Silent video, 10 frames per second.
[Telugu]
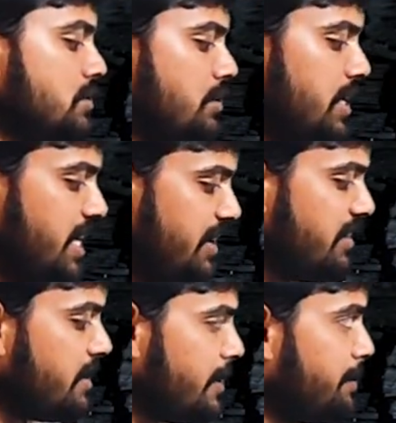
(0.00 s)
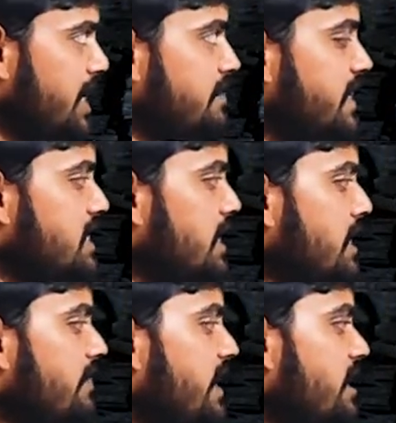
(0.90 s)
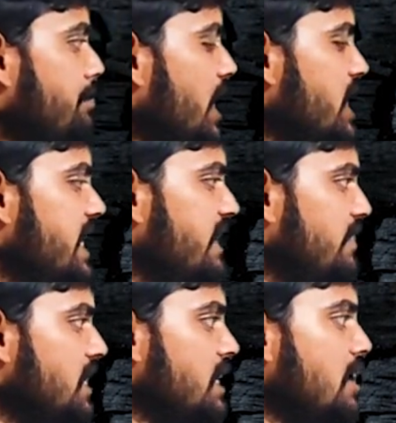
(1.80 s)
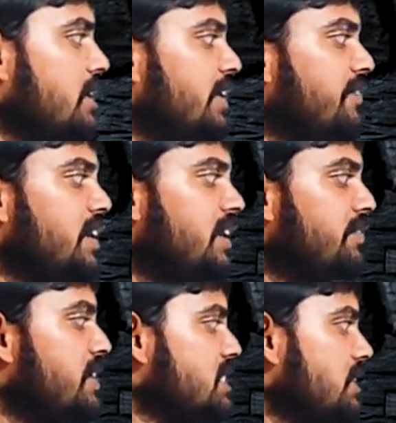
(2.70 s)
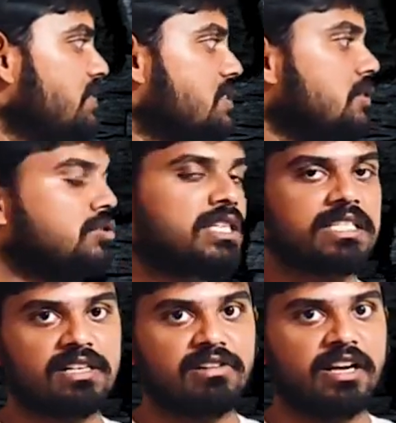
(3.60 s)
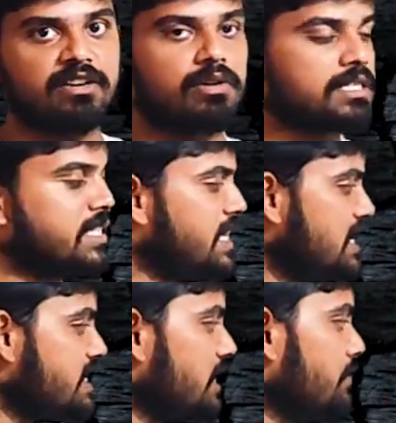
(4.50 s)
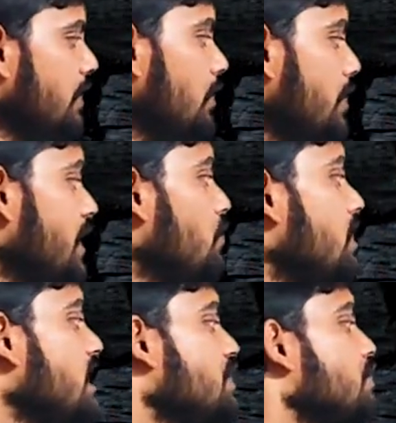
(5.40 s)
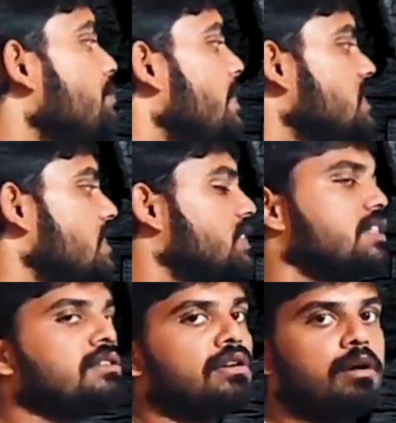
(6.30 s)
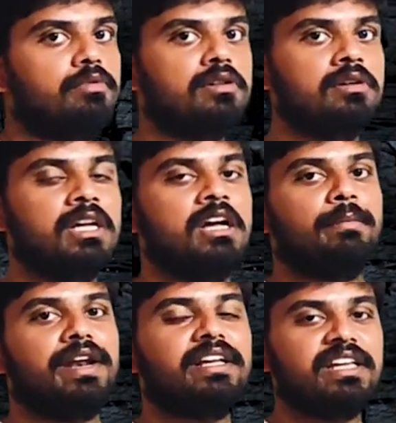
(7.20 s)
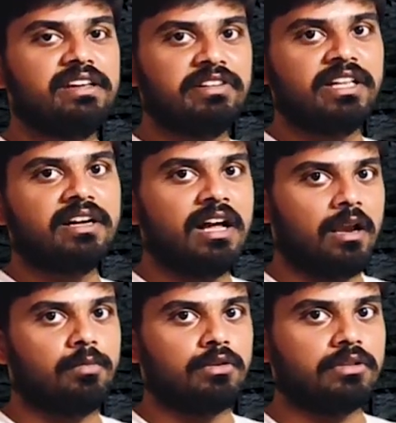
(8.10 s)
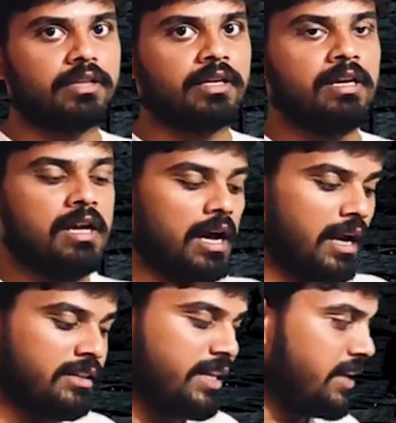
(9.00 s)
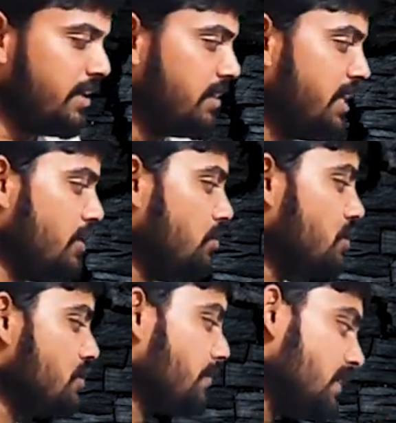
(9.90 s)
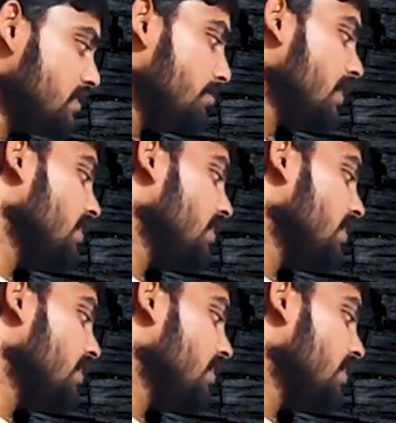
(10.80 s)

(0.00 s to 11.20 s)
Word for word: సో ఈ విధమైన బెనిఫిట్స్ అనేవి మనం ఈ విధంగా డిఫరెంట్ డిఫరెంట్ సర్వర్స్లో చేసేవన్నీ కూడా సింగిల్ సర్వర్లో యూటిలైజేషన్ బేస్డ్ చేసుకున్నప్పుడు మనకి ఈ విధంగా హెల్ప్ అవుతుంది అయితే దీని గురించి ఫస్ట్ మన